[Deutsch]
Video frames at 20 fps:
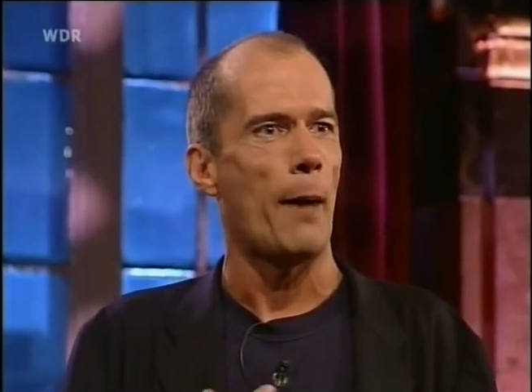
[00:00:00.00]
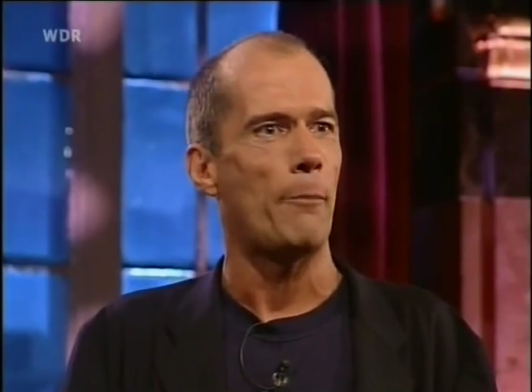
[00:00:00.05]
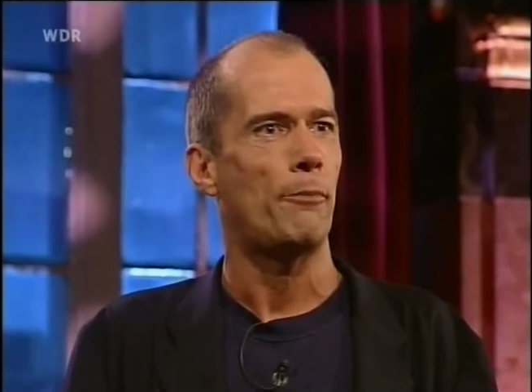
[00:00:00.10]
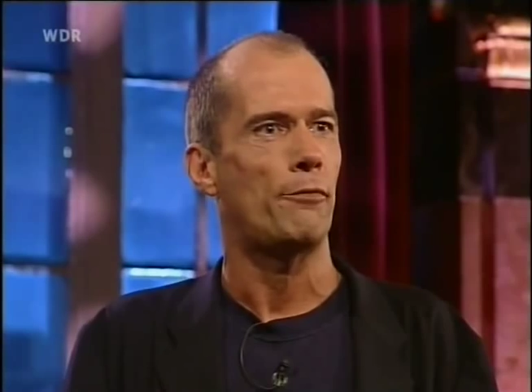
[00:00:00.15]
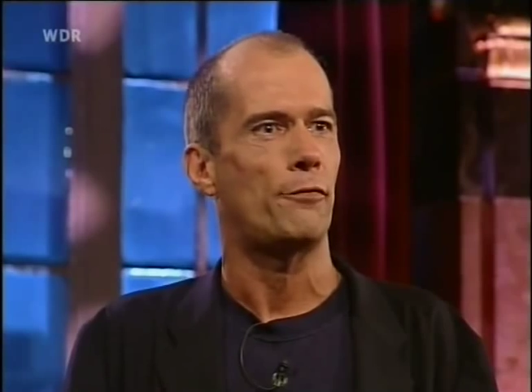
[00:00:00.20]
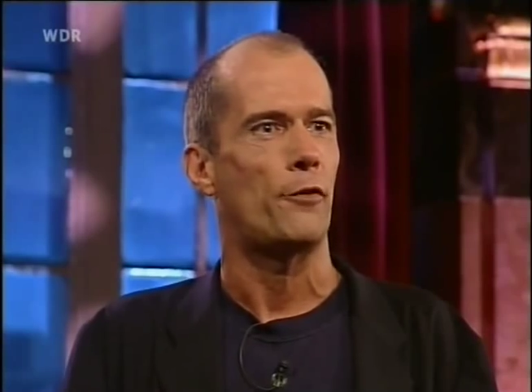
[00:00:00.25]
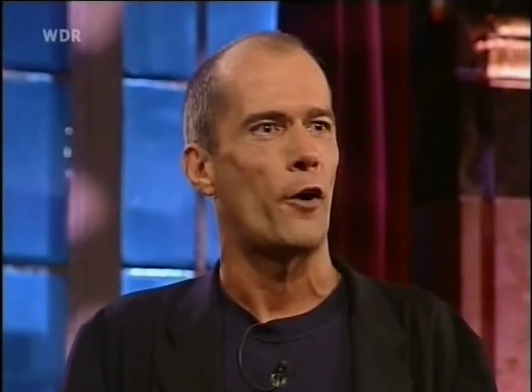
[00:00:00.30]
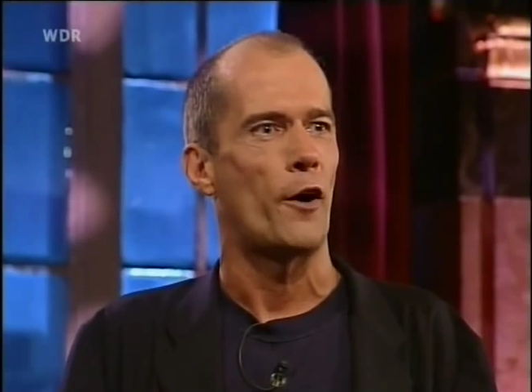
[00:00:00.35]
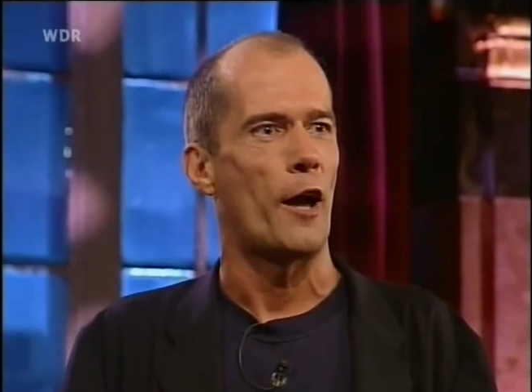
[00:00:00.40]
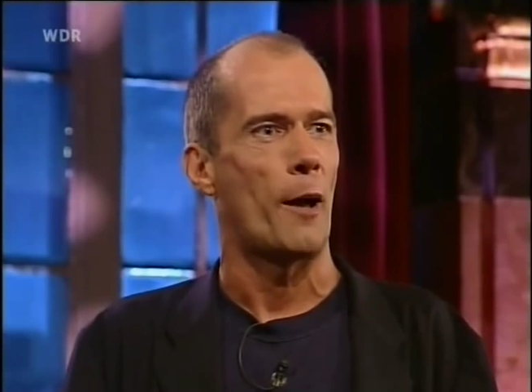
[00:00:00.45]

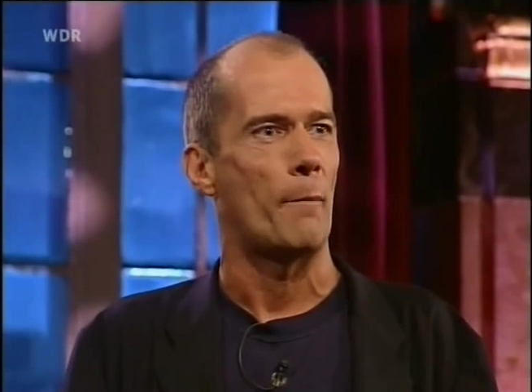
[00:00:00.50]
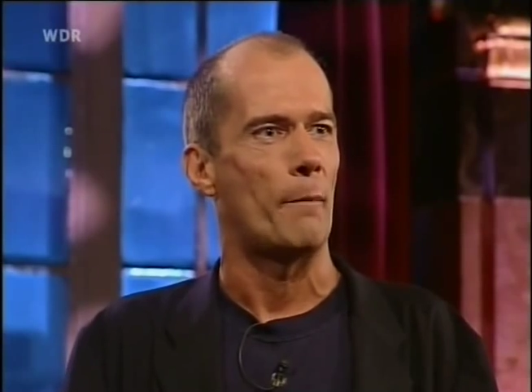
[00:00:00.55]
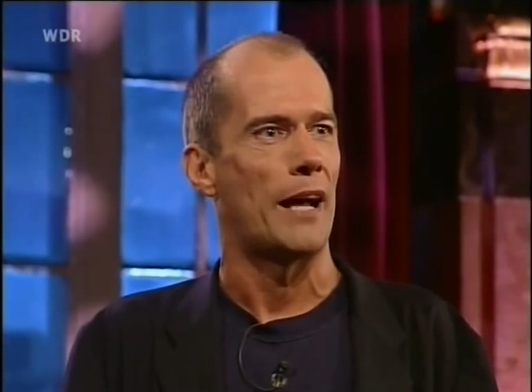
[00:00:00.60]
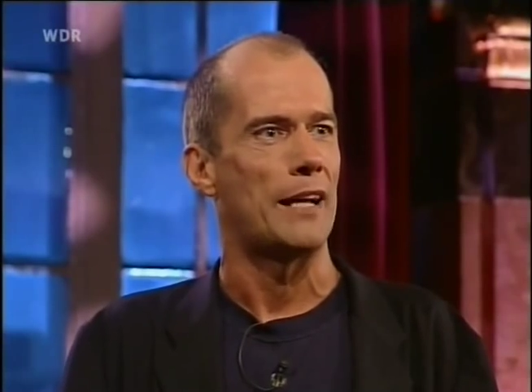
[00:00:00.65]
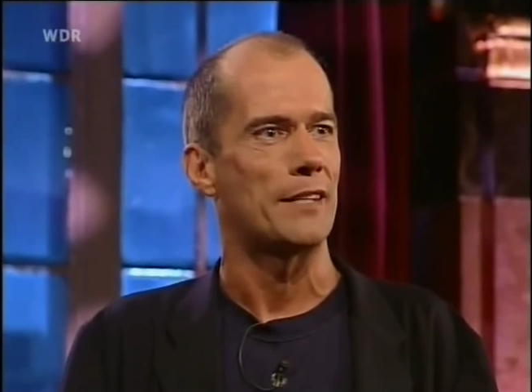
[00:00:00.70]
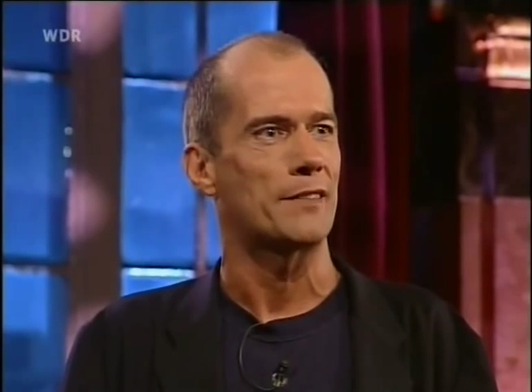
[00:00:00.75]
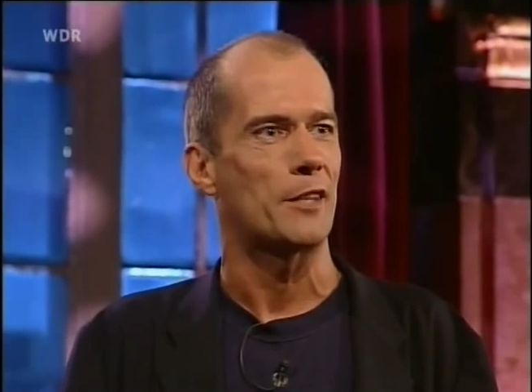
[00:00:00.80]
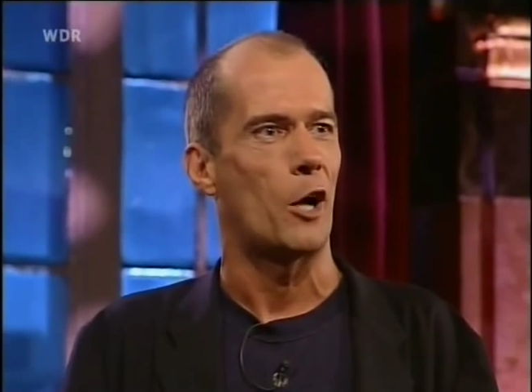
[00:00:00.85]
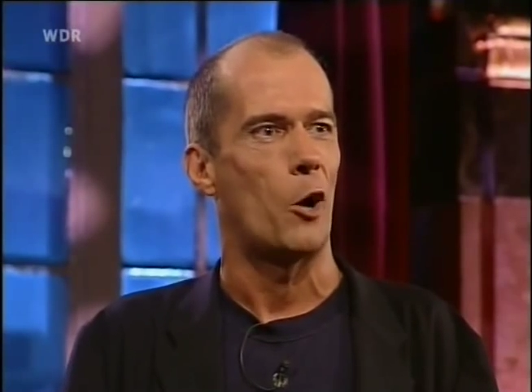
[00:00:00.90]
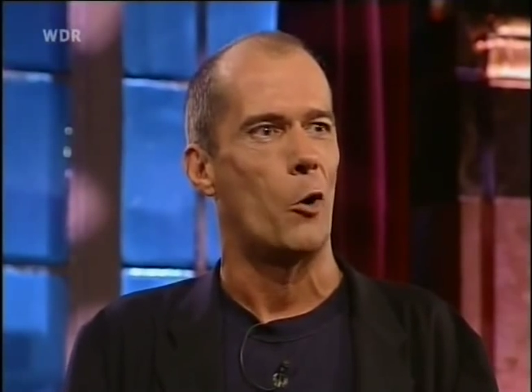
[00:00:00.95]

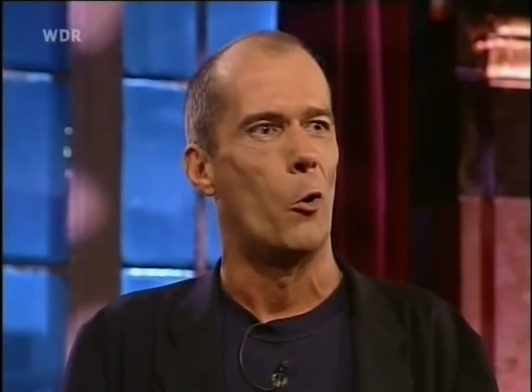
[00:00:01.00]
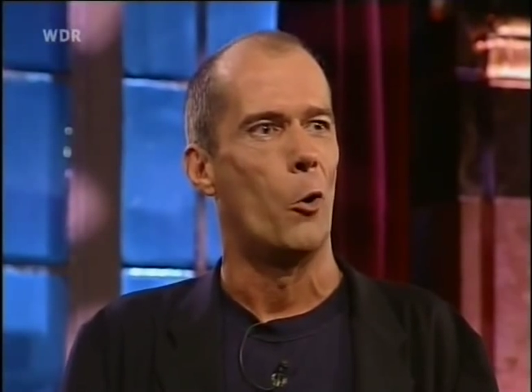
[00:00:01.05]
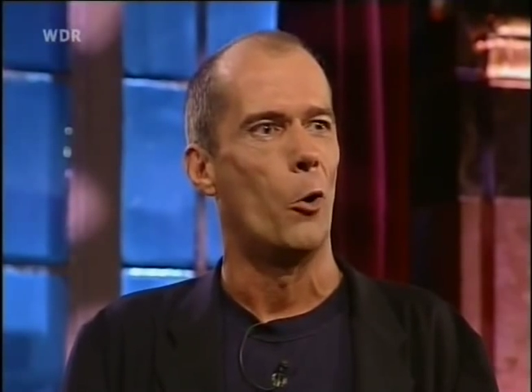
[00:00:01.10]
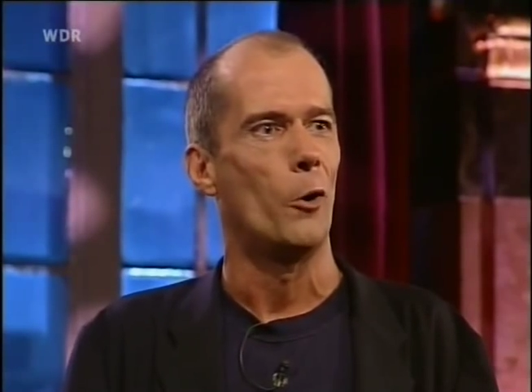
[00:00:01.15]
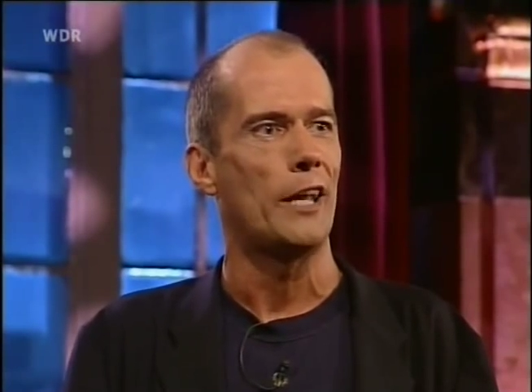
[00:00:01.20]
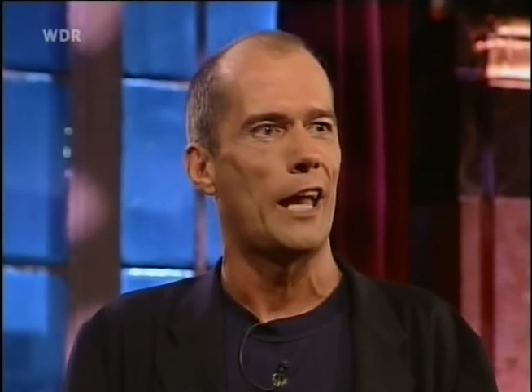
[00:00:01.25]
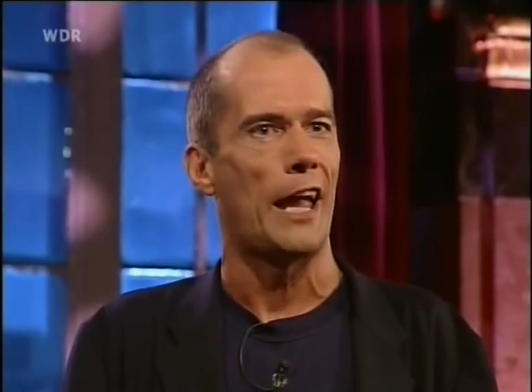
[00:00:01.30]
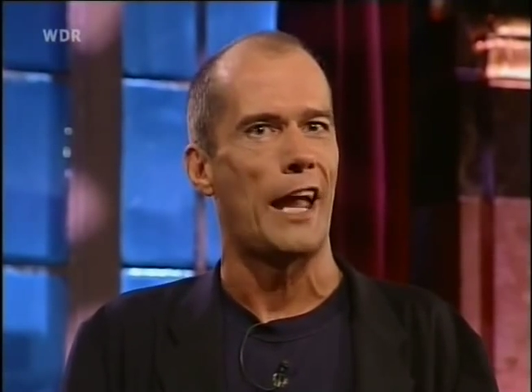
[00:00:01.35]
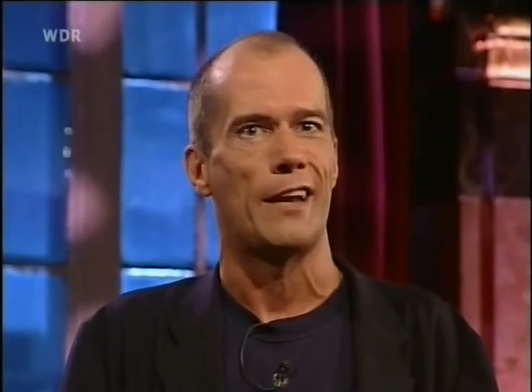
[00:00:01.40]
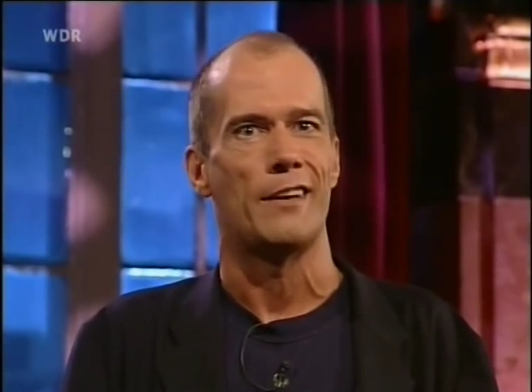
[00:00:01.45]
Abfeuermeister
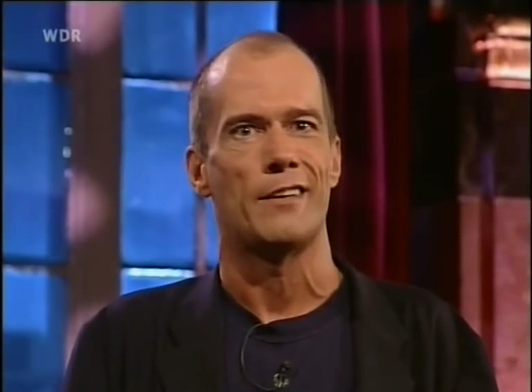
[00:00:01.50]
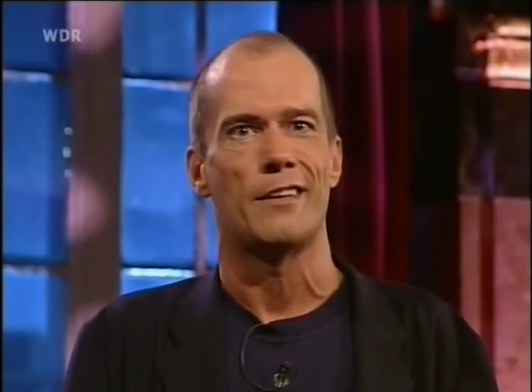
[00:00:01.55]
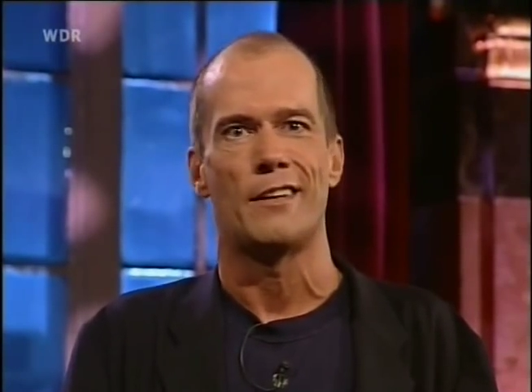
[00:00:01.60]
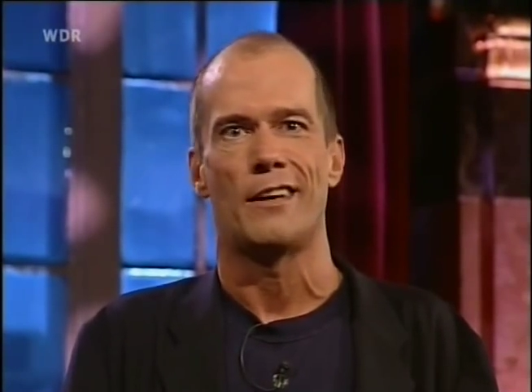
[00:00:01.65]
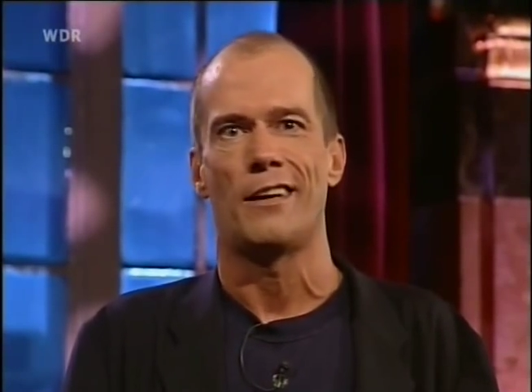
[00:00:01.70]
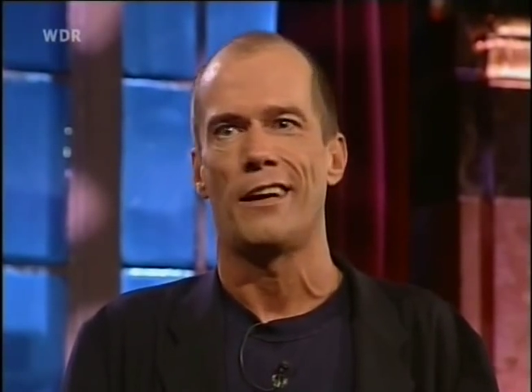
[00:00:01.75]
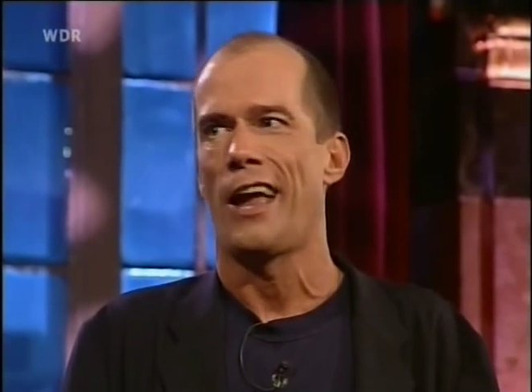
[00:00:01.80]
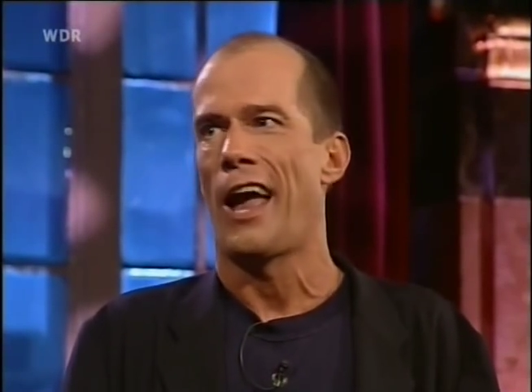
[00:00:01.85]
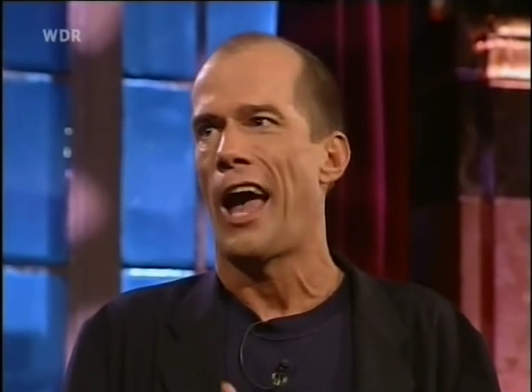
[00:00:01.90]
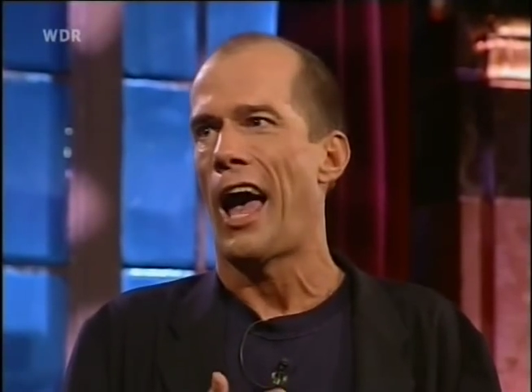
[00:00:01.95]
ohne
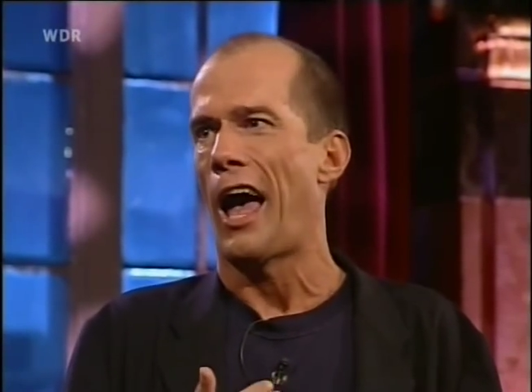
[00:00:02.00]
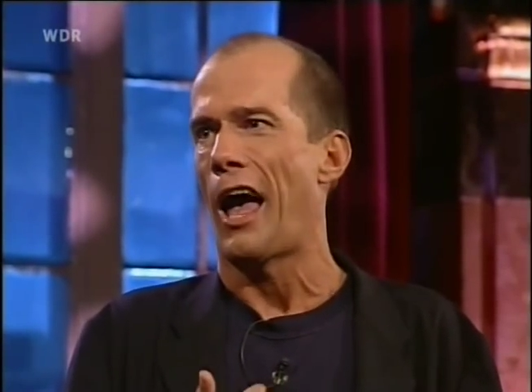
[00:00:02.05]
Ende,